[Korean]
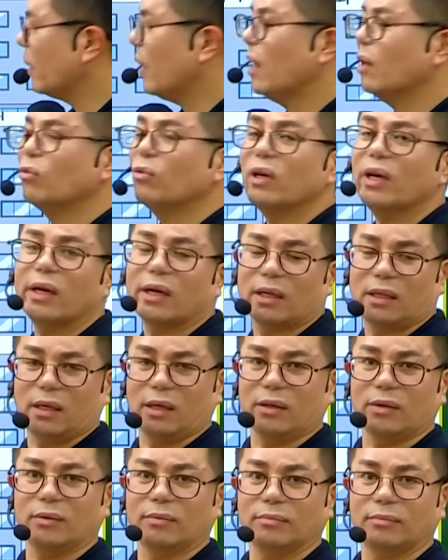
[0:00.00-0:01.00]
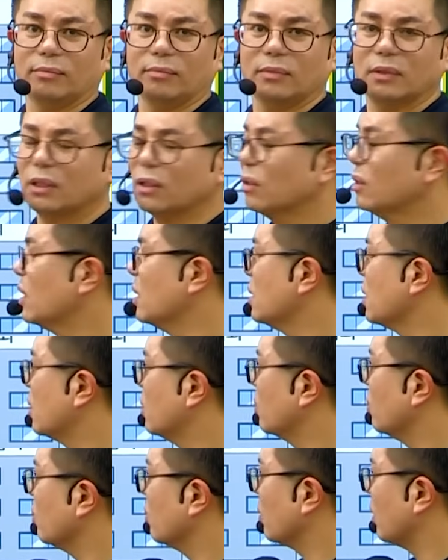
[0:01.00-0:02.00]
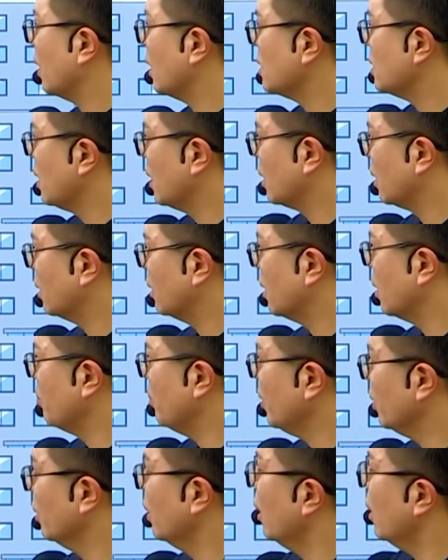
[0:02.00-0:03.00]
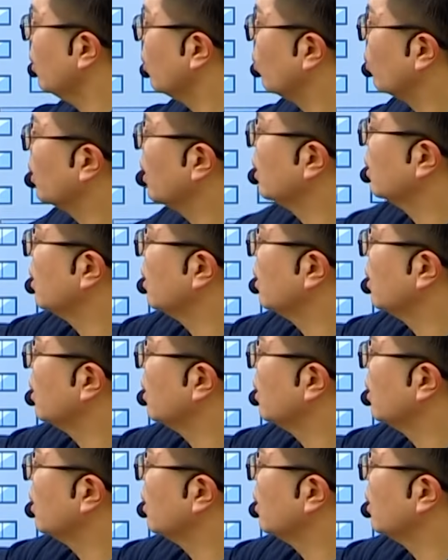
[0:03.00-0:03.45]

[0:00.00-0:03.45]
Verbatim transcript: 하고 해야 돼요. 그런데 이제 그런 걸 하지 않았다면 거기에